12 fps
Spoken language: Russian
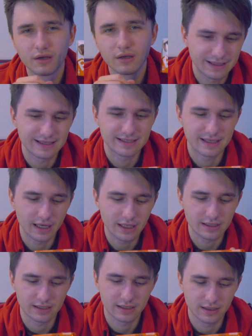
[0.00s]
Это из
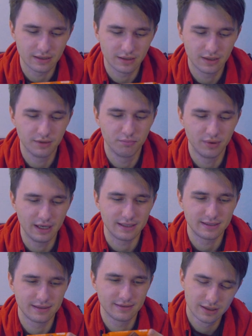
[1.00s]
Греции.
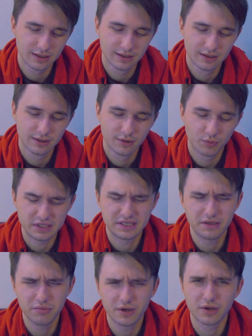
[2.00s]
Ебать.
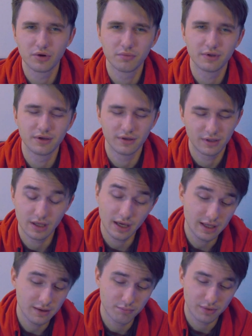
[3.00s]
Спасибо огромное. Я
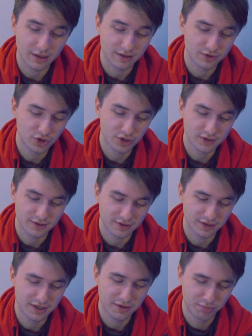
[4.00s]
ебал, честно,
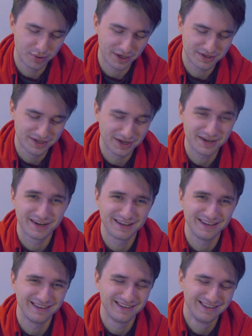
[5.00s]
такие
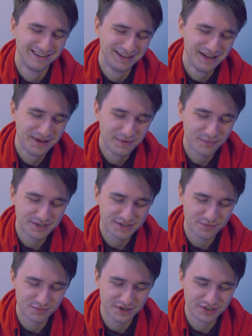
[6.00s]
подарки.
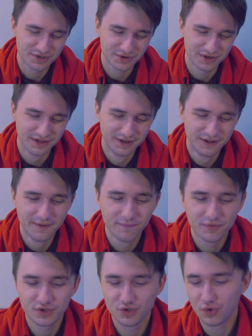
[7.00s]
Спасибо большое.
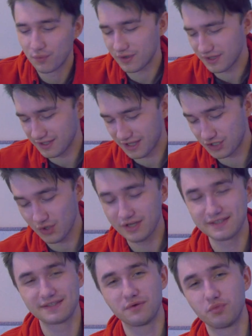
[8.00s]
Чтобы и
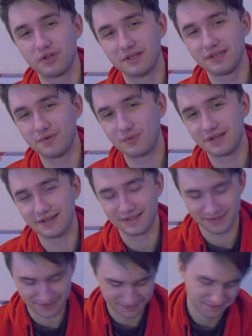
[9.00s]
нажористо было, и
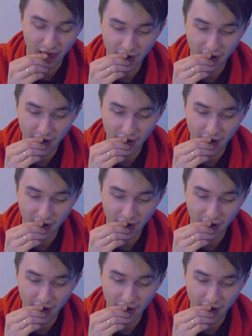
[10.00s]
приятно.